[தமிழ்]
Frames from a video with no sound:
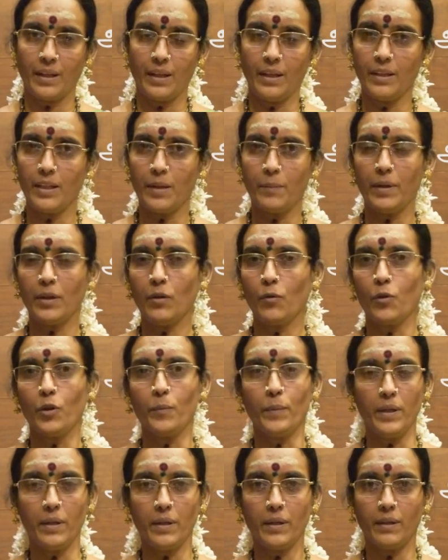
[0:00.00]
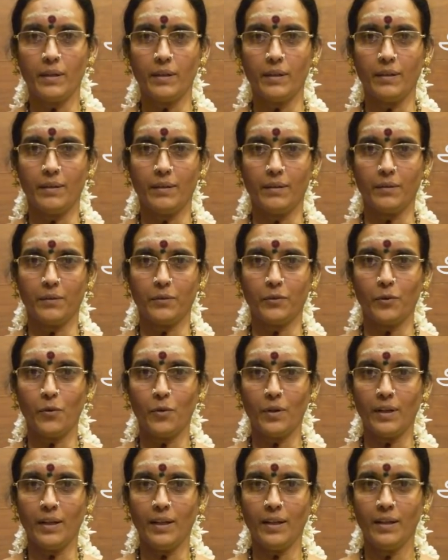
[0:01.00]
இந்த அம்மாவுக்கு ஒன்றுமே
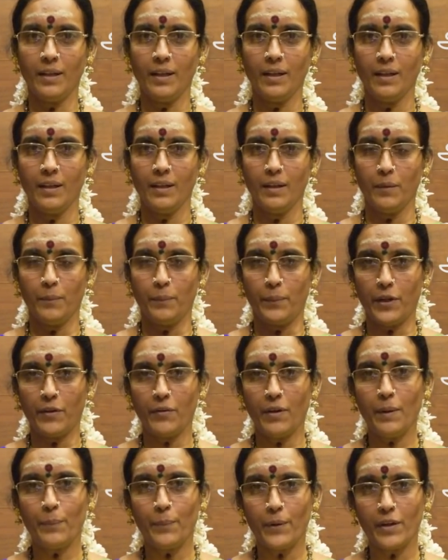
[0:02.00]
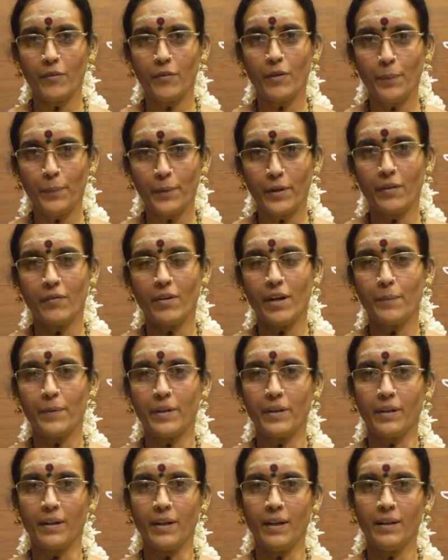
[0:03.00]
தோணலை பிரிவா பிரிவா பிரிவா
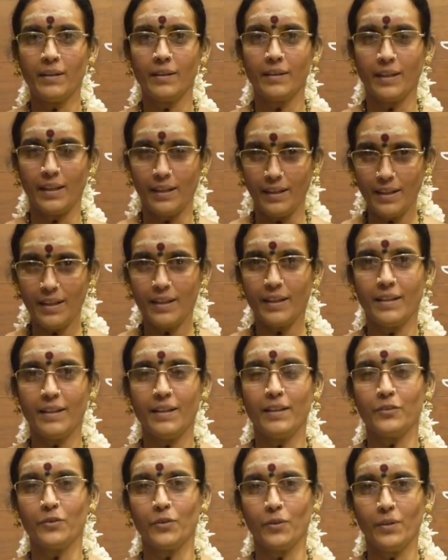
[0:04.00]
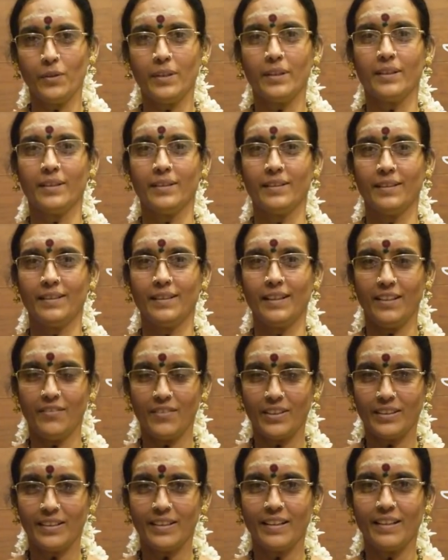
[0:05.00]
அப்படிங்கிற என்ன என்ன சொல்லு
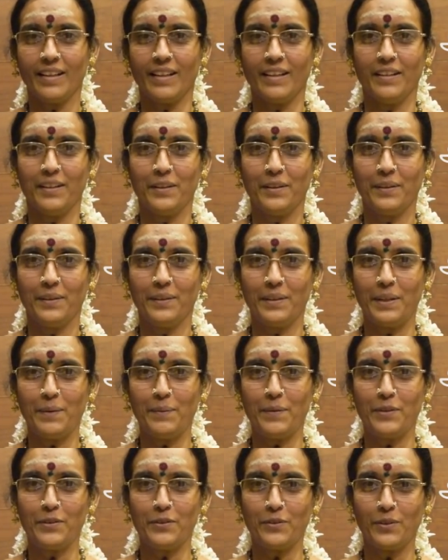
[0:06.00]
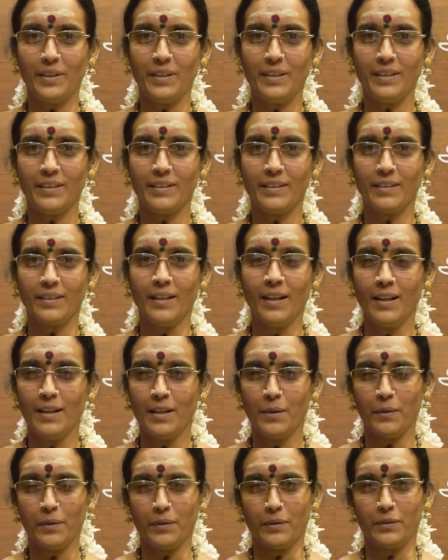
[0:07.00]
அதான் வந்துட்டேனே அப்படின்னு சொல்லிட்டு
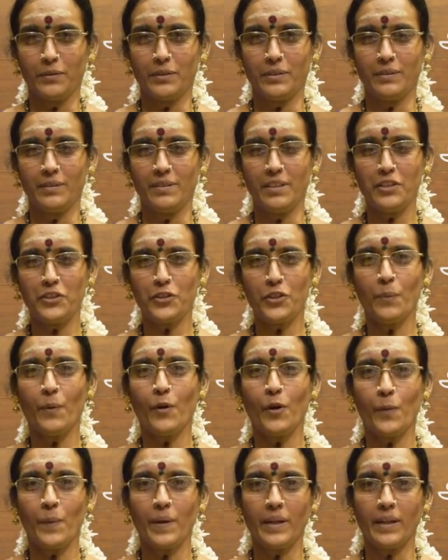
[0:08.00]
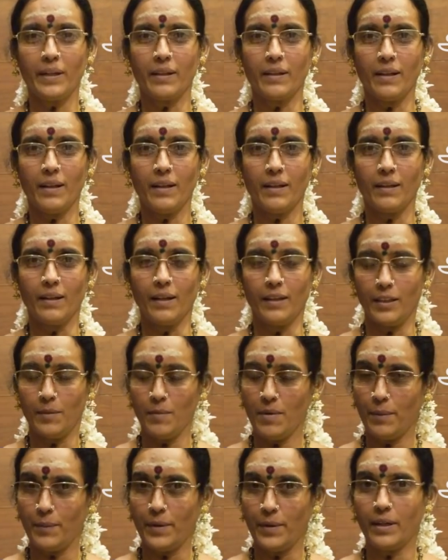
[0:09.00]
சிரிச்ச முகமாக நிற்கிறார்
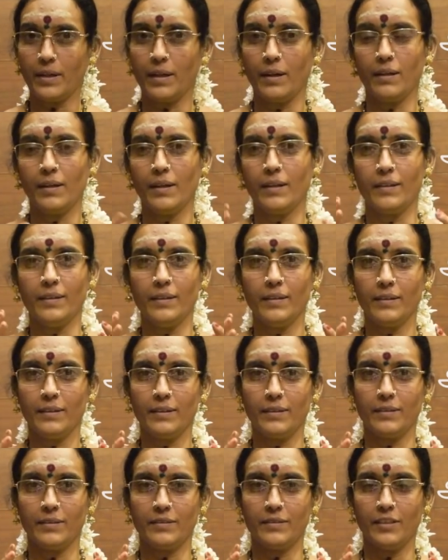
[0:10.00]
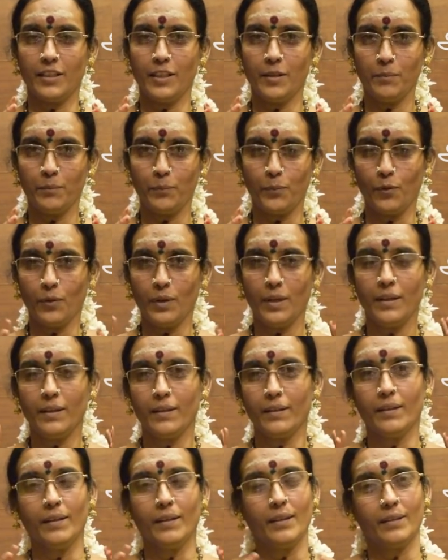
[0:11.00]
அந்தம்மா அப்படியே கண்ணிலேருந்து ஜலம் பொங்க
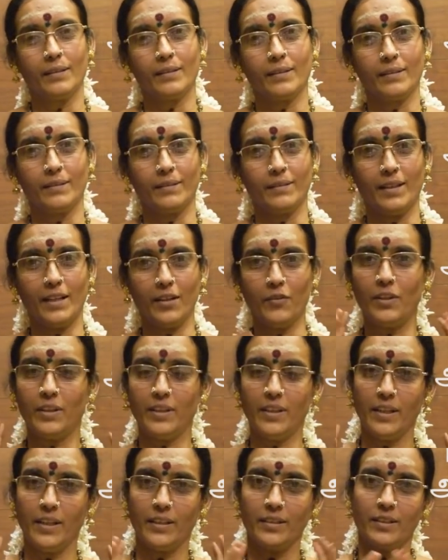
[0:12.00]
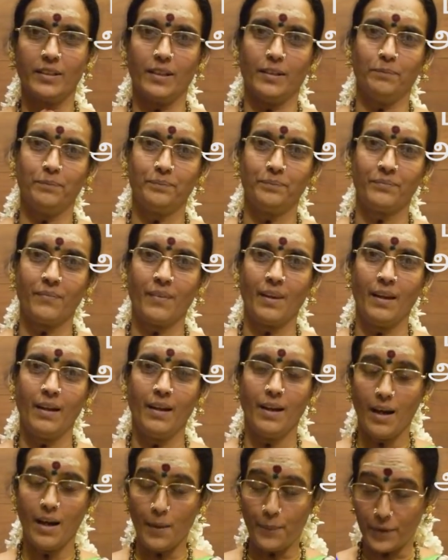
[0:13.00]
கனவுலேருந்து எழுந்துட்டான்
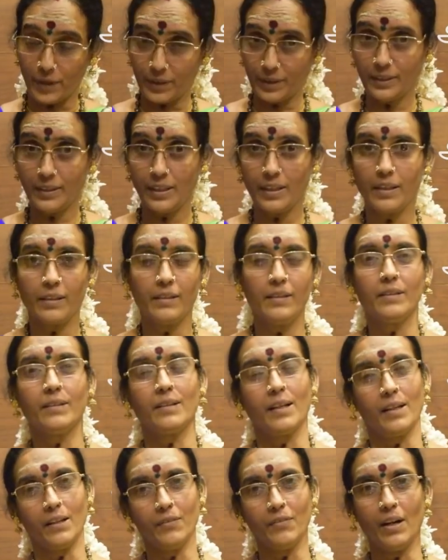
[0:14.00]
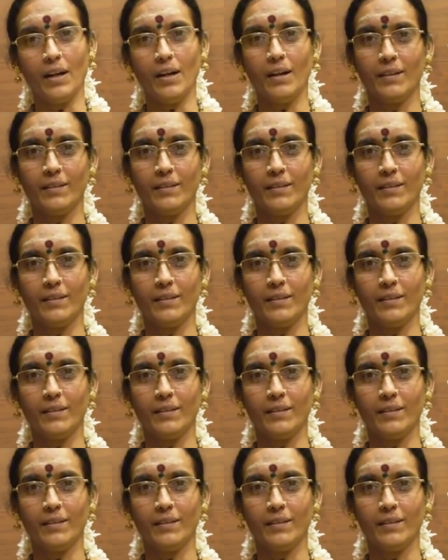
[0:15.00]
அப்புறம் தான் தெரியுது இது கனவா